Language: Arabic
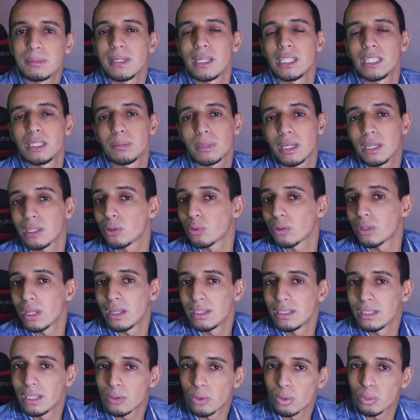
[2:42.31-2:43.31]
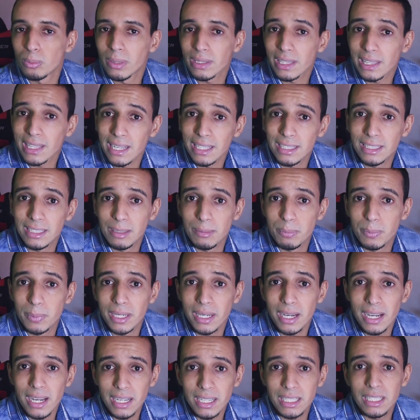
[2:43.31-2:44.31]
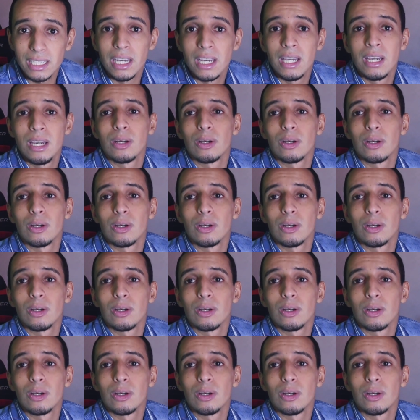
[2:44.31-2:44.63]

النادم كيظن ان كل ما طلع الدي بي اي